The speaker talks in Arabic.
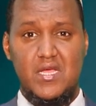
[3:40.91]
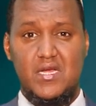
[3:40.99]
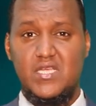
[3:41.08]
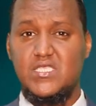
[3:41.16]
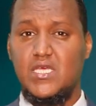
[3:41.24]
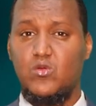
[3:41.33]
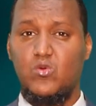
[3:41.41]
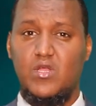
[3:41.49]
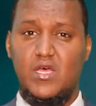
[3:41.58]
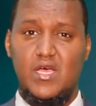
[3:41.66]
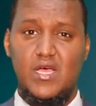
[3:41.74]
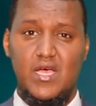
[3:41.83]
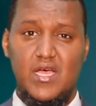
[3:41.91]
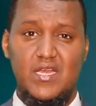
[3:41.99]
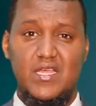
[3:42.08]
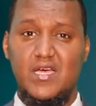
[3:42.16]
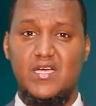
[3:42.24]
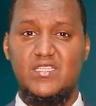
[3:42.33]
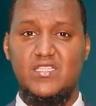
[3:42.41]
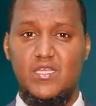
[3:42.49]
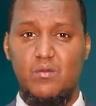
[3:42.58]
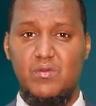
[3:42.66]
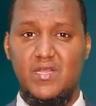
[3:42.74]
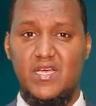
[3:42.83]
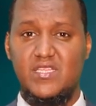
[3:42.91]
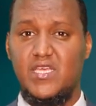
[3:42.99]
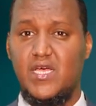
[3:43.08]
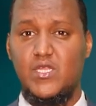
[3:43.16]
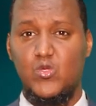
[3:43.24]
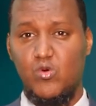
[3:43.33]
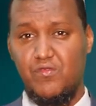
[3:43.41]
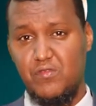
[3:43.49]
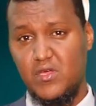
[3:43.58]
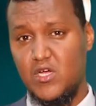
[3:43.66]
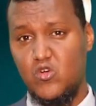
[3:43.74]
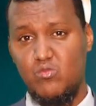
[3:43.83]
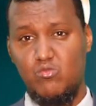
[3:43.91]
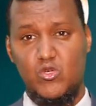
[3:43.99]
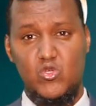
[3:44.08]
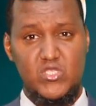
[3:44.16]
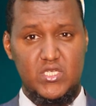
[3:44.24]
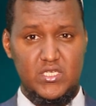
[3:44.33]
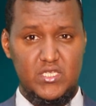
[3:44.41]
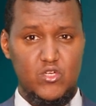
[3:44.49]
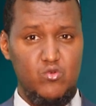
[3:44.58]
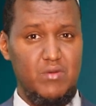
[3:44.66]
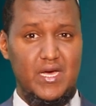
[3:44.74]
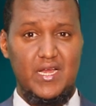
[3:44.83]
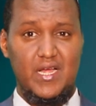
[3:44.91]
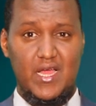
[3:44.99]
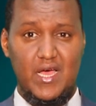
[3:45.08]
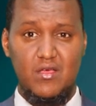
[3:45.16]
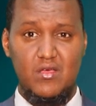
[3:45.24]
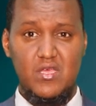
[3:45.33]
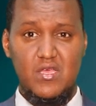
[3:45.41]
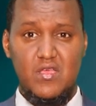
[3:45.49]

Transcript: نسأل الله لقادة البلاد أن يوفقهم ويسددهم على الحق